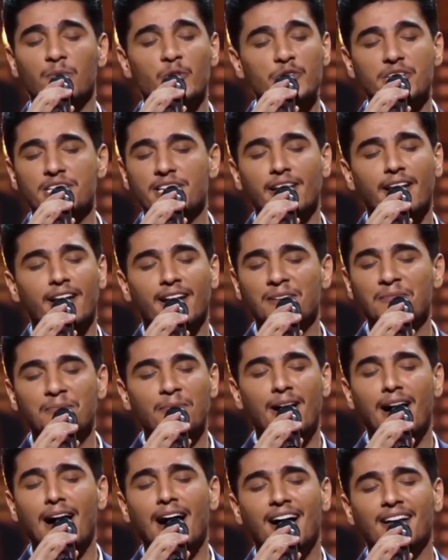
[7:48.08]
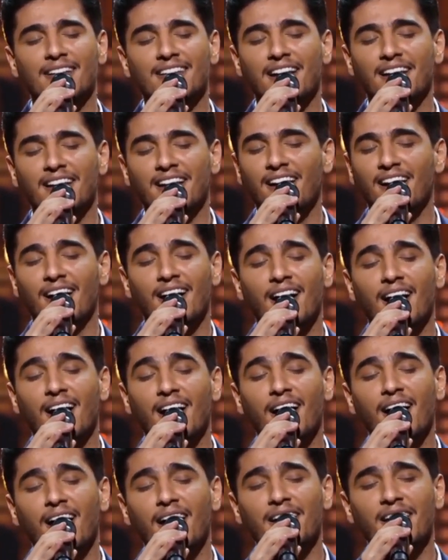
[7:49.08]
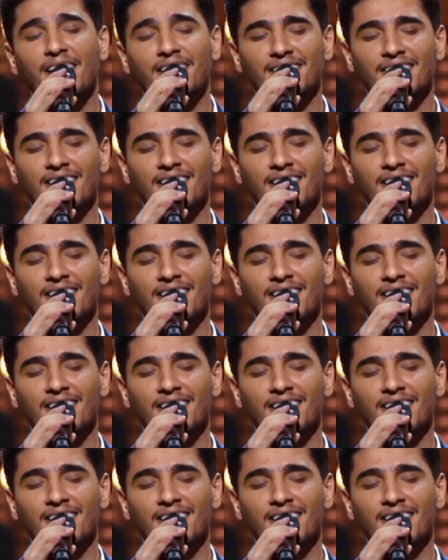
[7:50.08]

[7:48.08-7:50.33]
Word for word: مو زين بعدك حالي